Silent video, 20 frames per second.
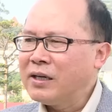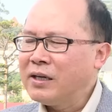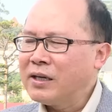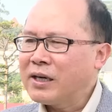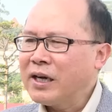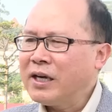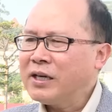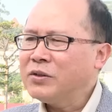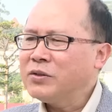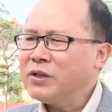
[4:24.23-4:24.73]
cái
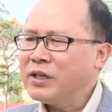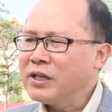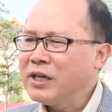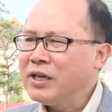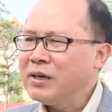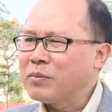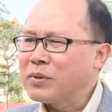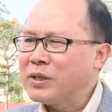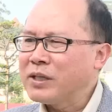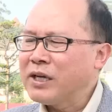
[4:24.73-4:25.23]
các cái doanh
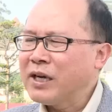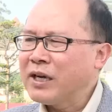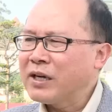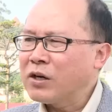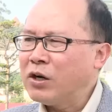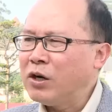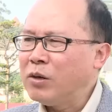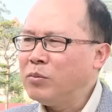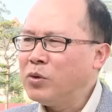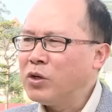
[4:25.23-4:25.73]
nghiệp người ta
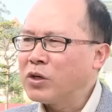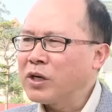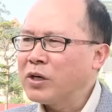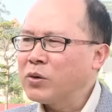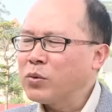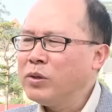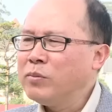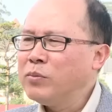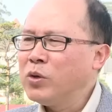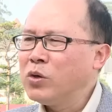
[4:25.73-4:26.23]
có một
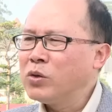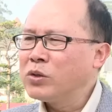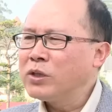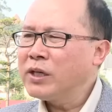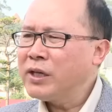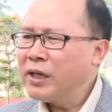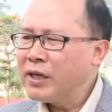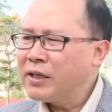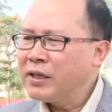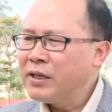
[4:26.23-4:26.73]
cái quy mô
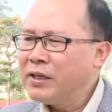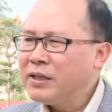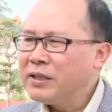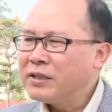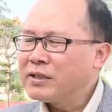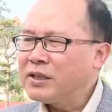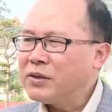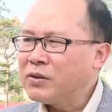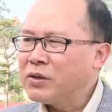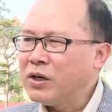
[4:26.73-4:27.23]
nhất định
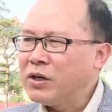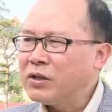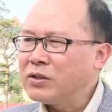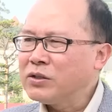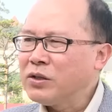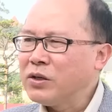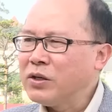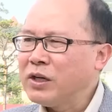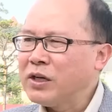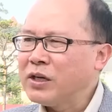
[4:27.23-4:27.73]
sau đó
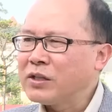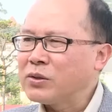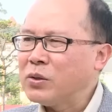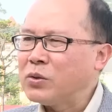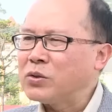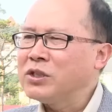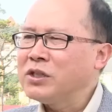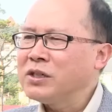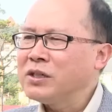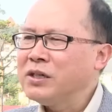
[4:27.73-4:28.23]
rồi là
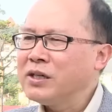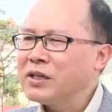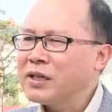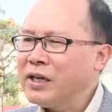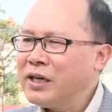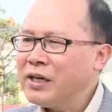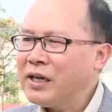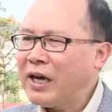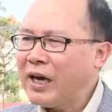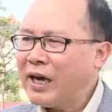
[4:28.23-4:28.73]
tổ chức liên
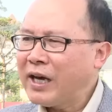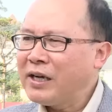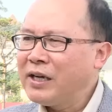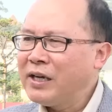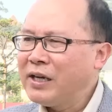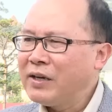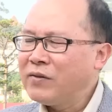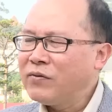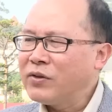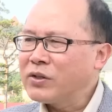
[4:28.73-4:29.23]
kết lại
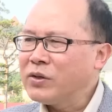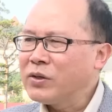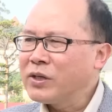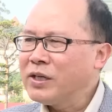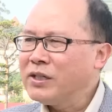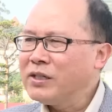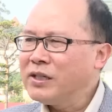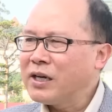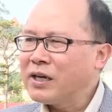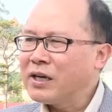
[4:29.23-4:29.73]
và tôi
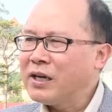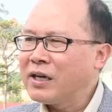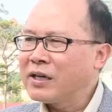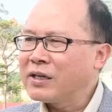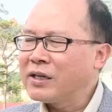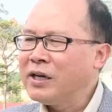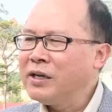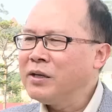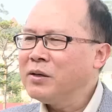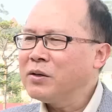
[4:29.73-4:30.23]
nghĩ rằng
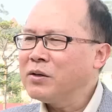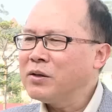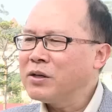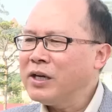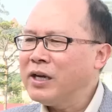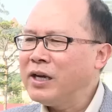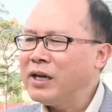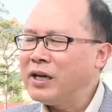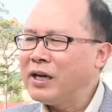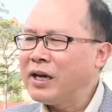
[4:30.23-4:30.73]
là đấy có
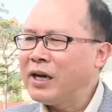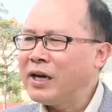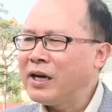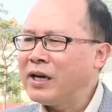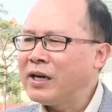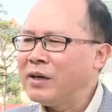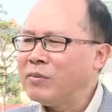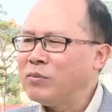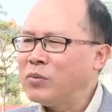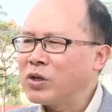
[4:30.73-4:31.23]
thể
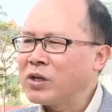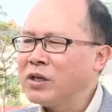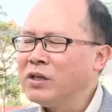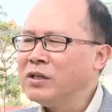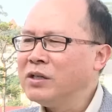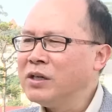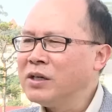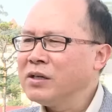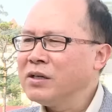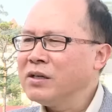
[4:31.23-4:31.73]
là một cái
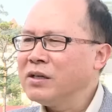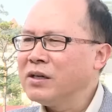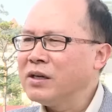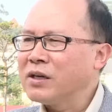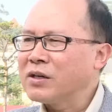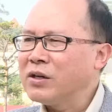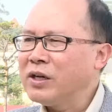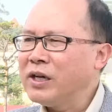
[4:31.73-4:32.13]
hướng à,